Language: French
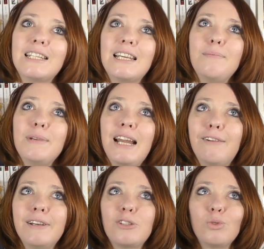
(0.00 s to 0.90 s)
J'ai aimé
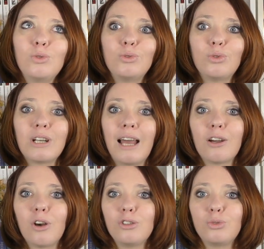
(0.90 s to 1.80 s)
la façon dont
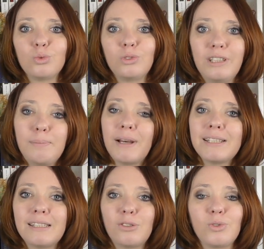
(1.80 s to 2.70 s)
Claire Cross nous
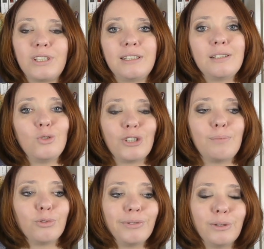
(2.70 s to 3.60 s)
dépeint cette société du
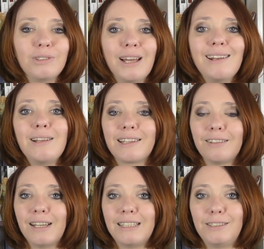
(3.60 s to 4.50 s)
Japon féodal à
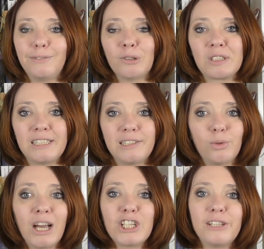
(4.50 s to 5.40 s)
travers les différentes
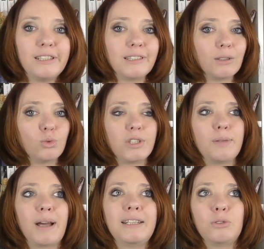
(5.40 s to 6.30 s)
histoires. J'ai été très
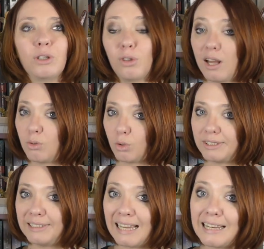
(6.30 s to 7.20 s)
touchée par l'histoire de la
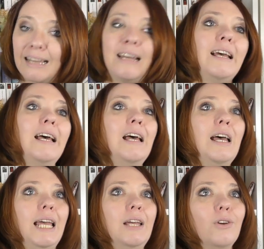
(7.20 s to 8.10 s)
courtisane,
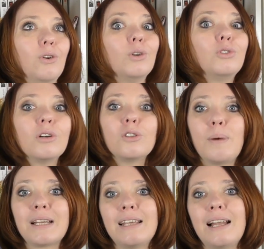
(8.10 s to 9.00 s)
euh, autant que
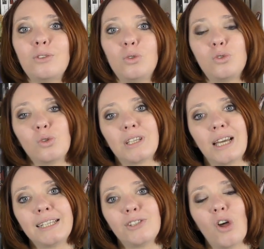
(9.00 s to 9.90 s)
par celle de ce
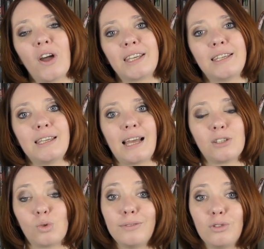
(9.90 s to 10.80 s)
guérisseur qui
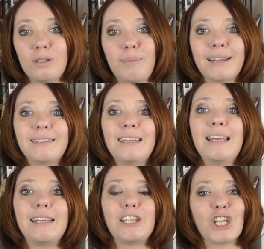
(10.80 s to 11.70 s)
a soif de
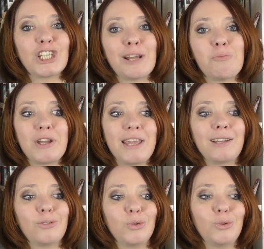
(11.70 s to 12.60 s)
liberté et qui cherche un
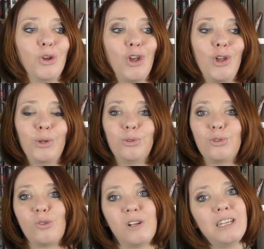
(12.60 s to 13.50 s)
moyen de,
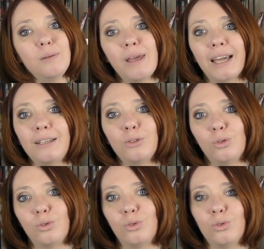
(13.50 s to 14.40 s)
de se libérer
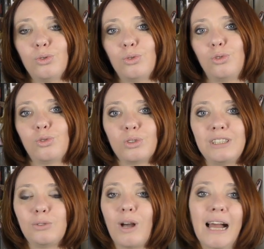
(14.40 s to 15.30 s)
de, son
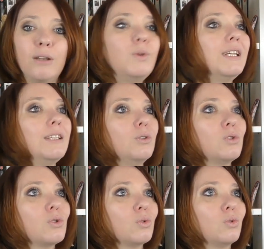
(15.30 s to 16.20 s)
histoire à lui, de,
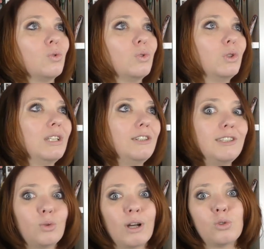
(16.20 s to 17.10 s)
son,
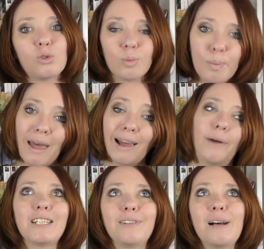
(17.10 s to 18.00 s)
l'histoire de son
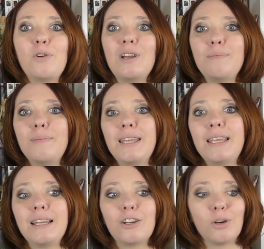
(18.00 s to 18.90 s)
père. J'ai vraiment
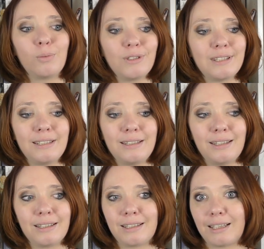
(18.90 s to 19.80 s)
aimé comment c'était
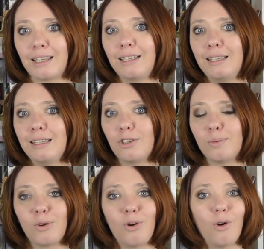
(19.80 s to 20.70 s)
écrit,
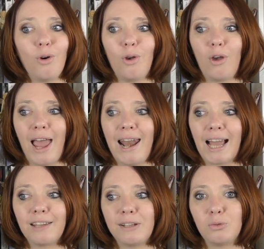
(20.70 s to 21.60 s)
comment euh, elle
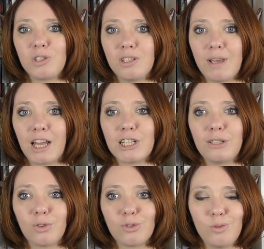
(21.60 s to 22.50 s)
arrive à nous
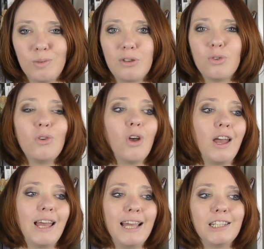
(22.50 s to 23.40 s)
immerger dans ce milieu
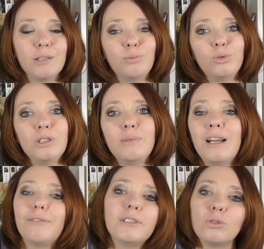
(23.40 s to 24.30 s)
et j'ai beaucoup
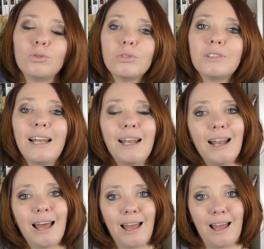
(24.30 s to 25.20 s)
aimé la façon dont
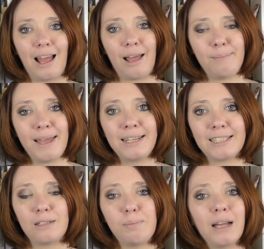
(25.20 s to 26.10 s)
elle amène
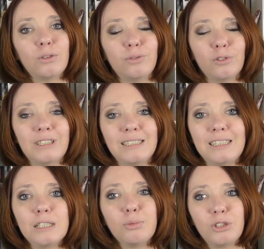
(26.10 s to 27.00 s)
cette part de
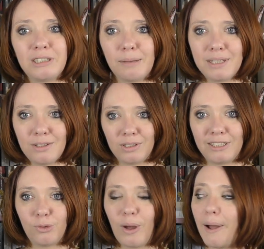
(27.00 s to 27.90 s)
fantastique petit à petit dans
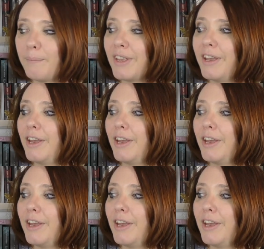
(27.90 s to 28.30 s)
l'histoire.